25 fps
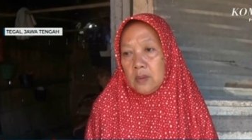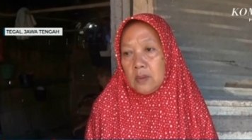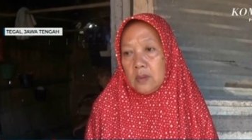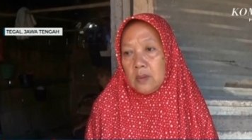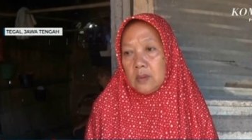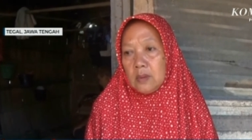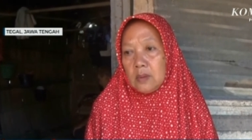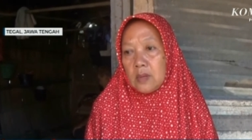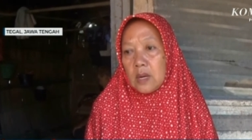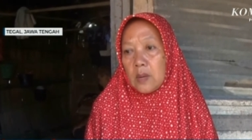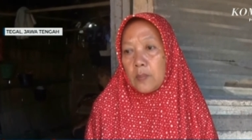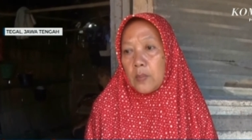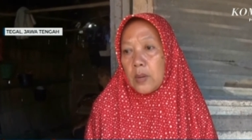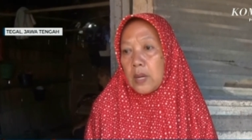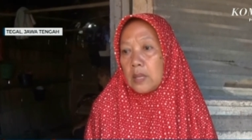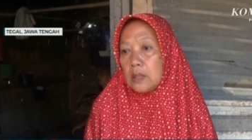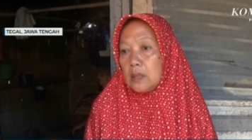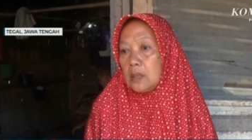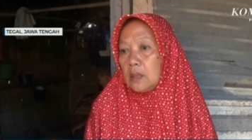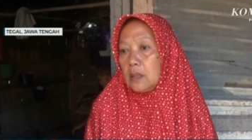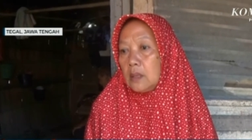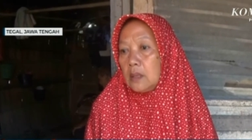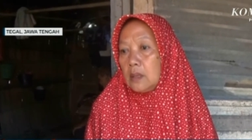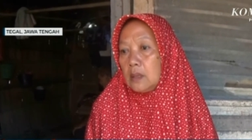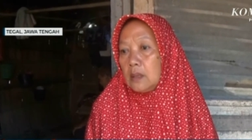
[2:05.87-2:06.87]
gitu. dapat
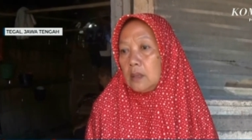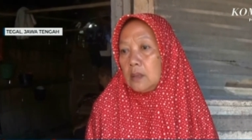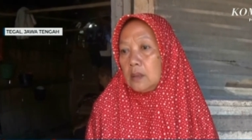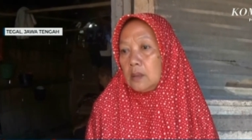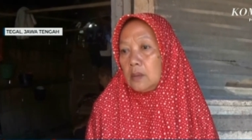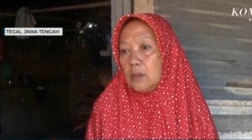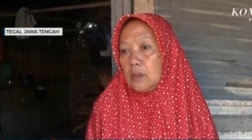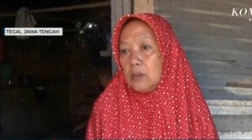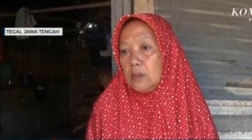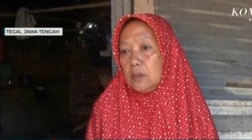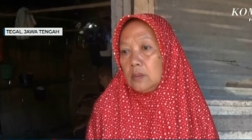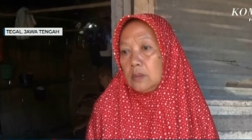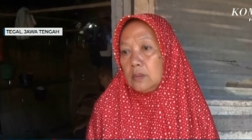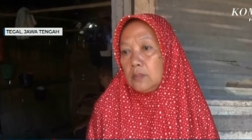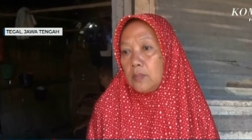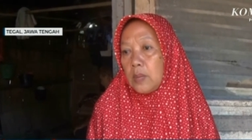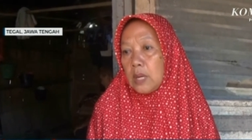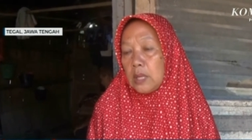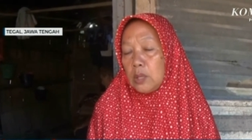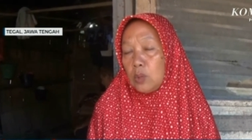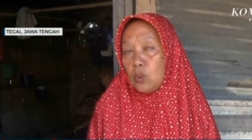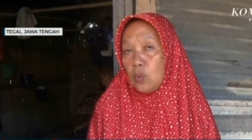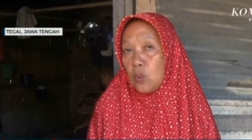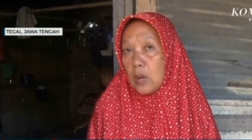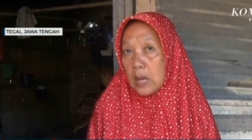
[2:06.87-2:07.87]
itu
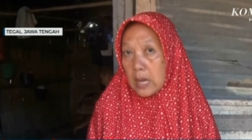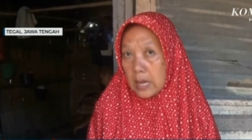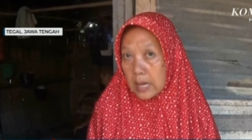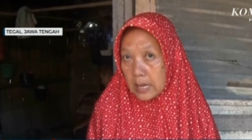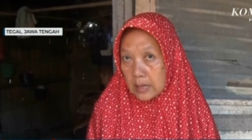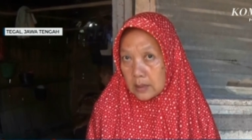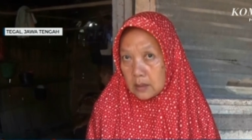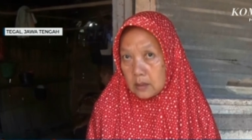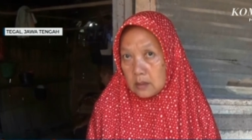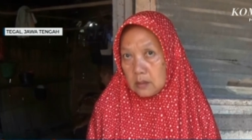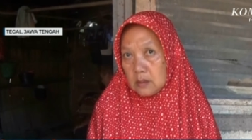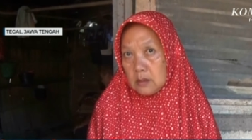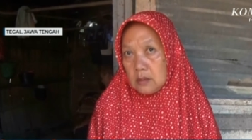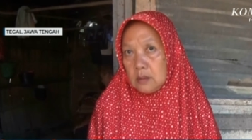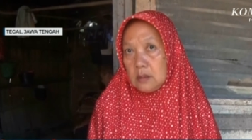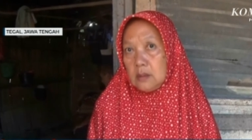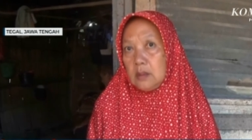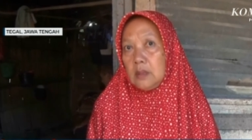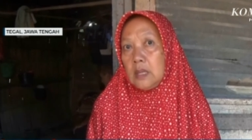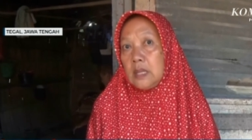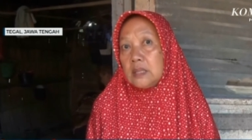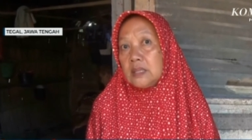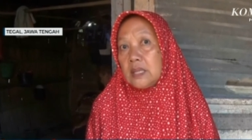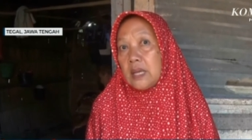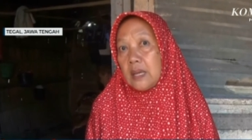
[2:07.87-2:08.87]
bantuan
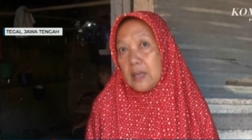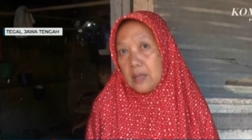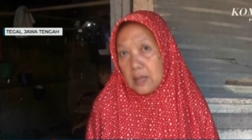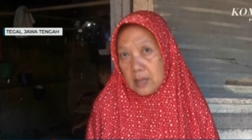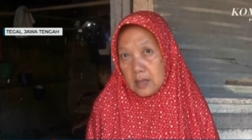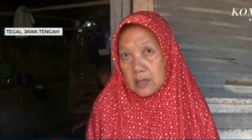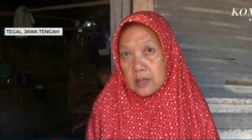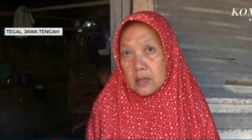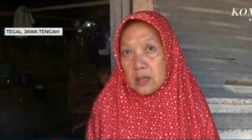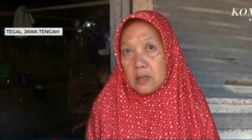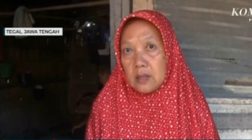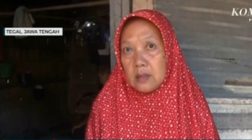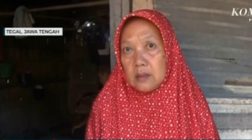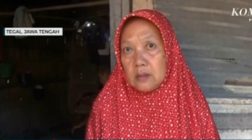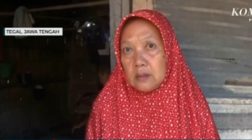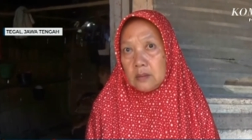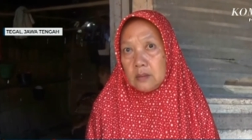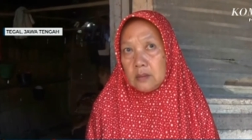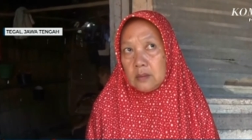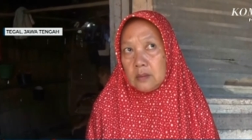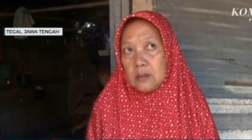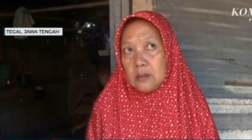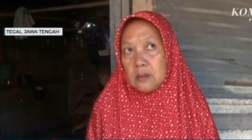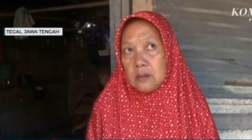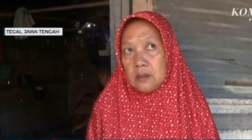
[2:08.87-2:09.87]
ya saya kalau buat yang, jalan
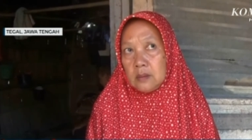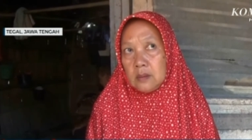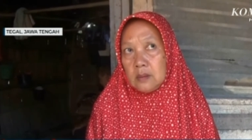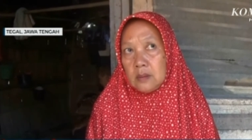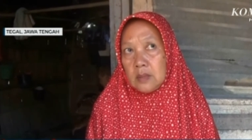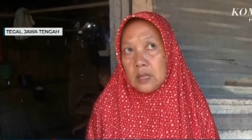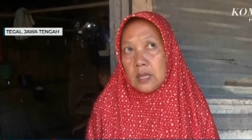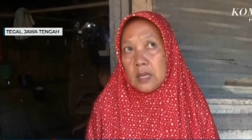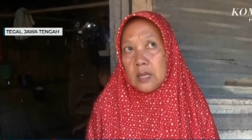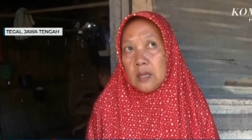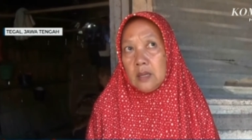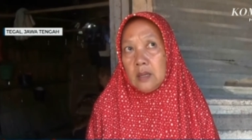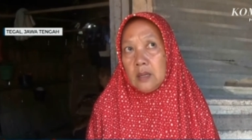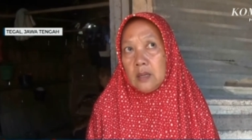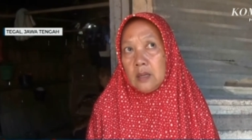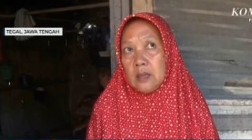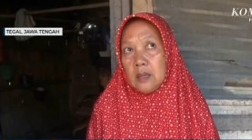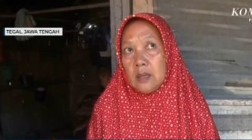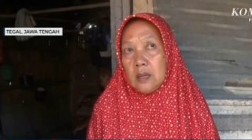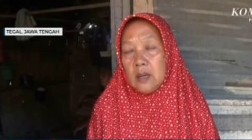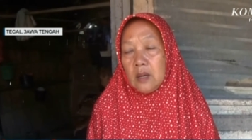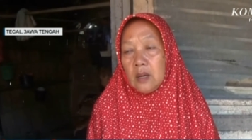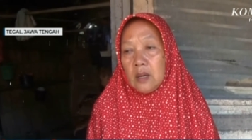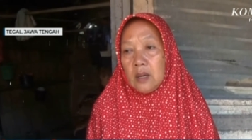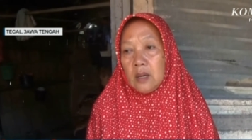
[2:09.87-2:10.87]
gimana nah,
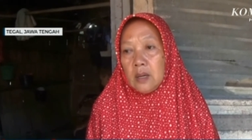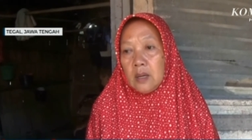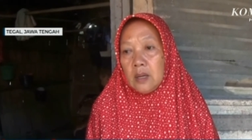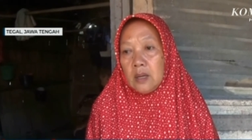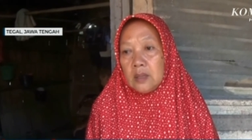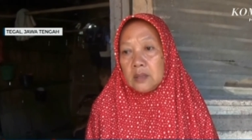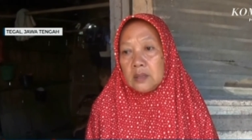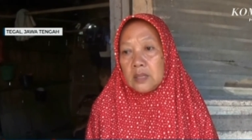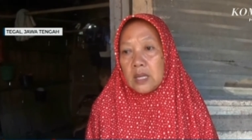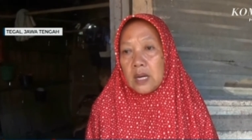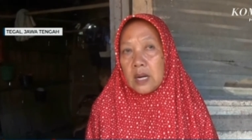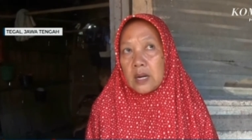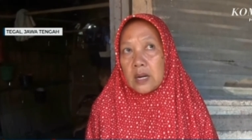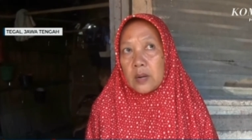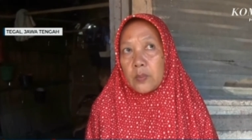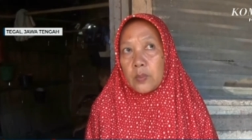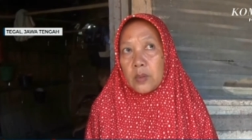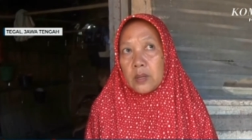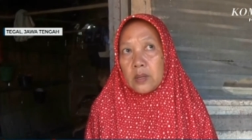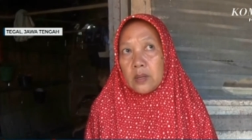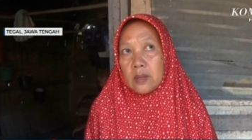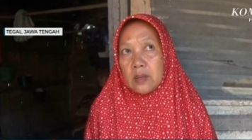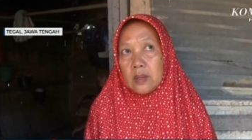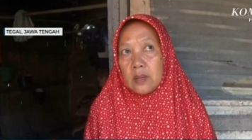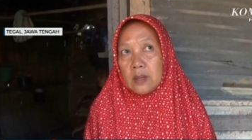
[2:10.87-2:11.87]
jalan jalan
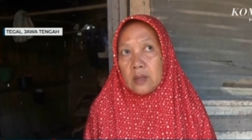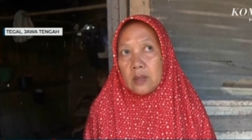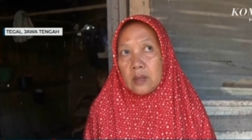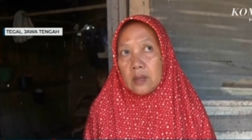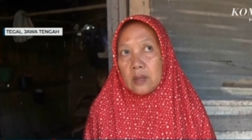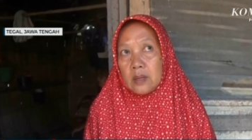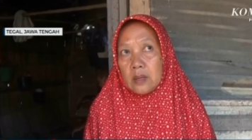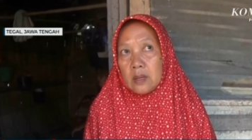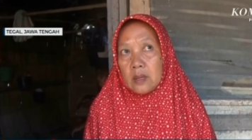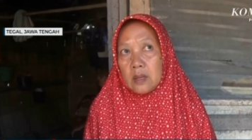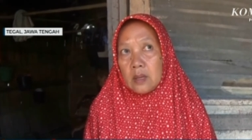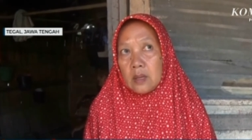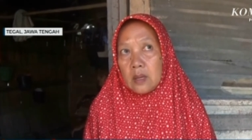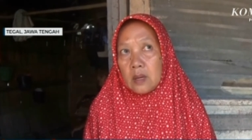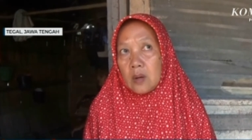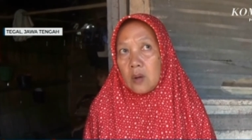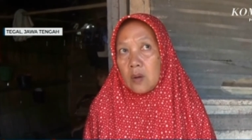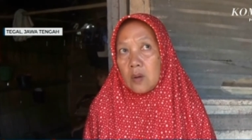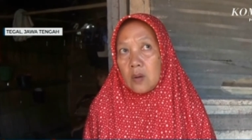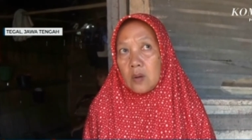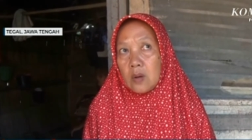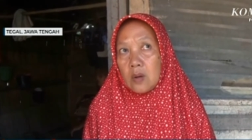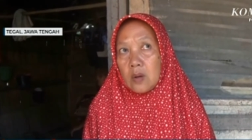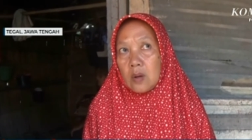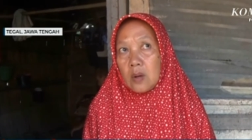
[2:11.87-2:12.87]
apanya nggak
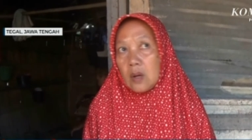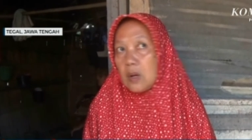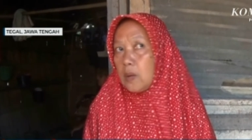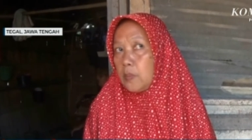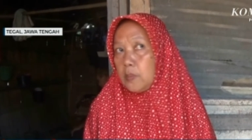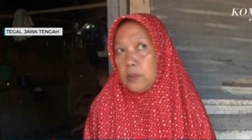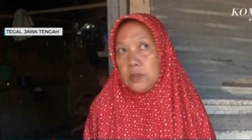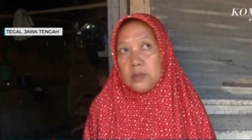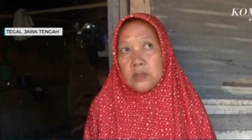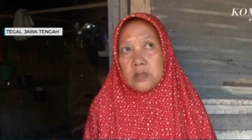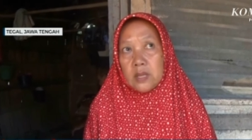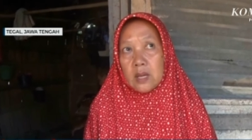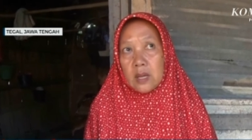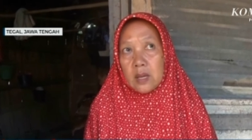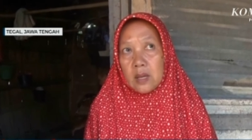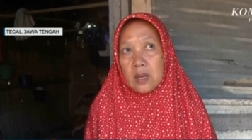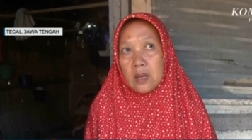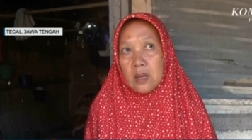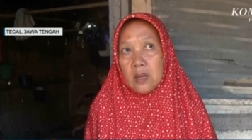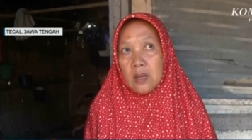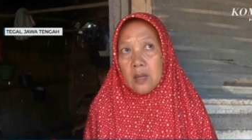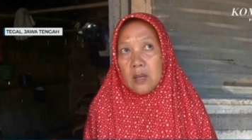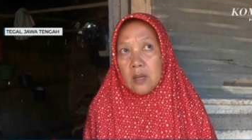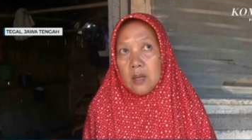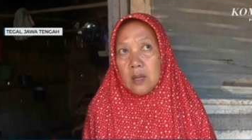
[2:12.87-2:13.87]
bisa nggak bisa
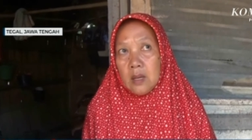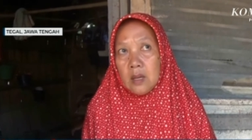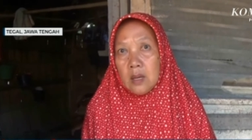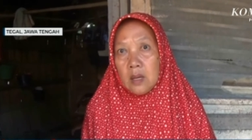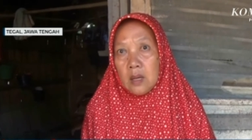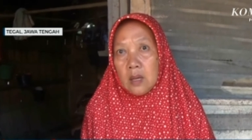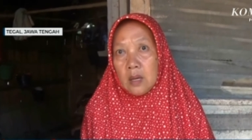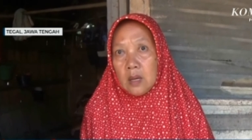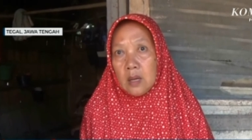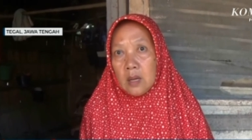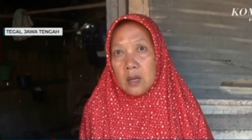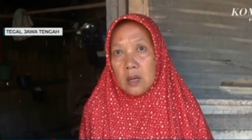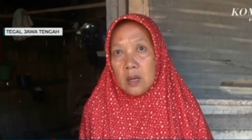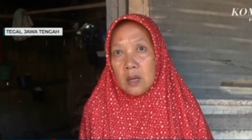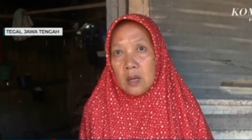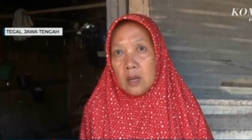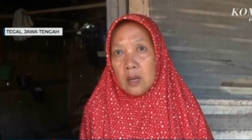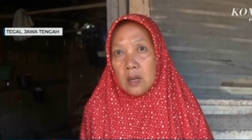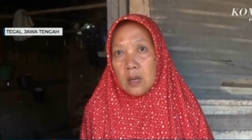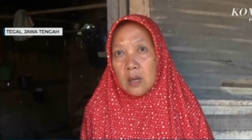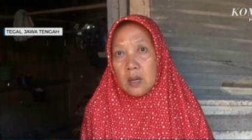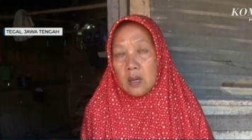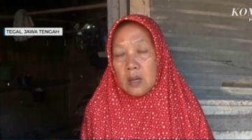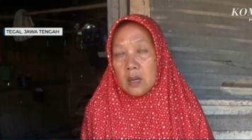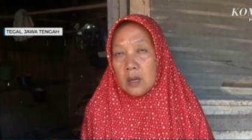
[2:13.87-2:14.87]
aktivitas
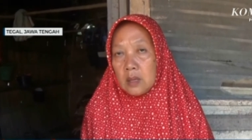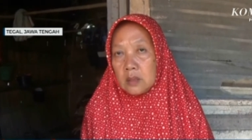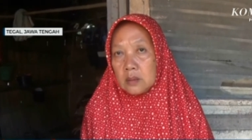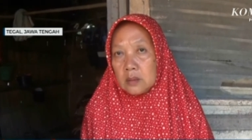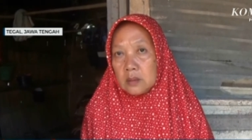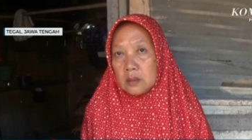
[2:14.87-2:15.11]
sehari-hari